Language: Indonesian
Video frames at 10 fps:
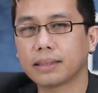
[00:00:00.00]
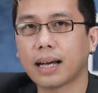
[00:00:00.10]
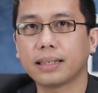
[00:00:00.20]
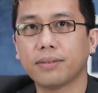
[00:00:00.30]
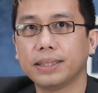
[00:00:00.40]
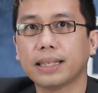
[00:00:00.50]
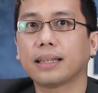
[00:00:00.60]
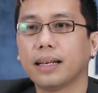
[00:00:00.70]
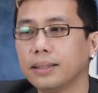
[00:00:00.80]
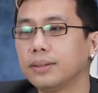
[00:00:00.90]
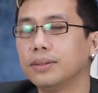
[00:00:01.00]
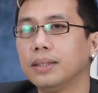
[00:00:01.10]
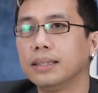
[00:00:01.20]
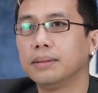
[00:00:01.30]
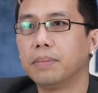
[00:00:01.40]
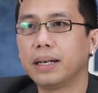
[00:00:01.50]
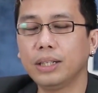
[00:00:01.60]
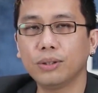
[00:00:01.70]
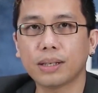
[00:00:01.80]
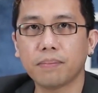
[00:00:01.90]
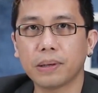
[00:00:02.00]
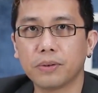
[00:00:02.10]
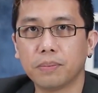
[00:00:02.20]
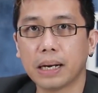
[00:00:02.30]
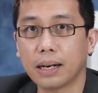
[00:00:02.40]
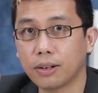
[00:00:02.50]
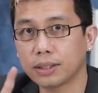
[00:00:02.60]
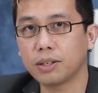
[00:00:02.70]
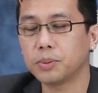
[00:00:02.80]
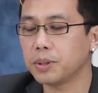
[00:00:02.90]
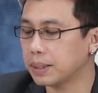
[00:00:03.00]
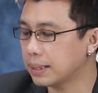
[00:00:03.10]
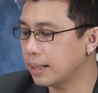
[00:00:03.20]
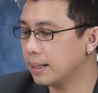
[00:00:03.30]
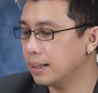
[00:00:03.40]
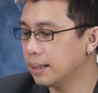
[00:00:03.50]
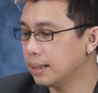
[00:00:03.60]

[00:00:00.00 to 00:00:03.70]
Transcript: karya wisata itu begitu sampai rumah kalau saya udah punya pasangan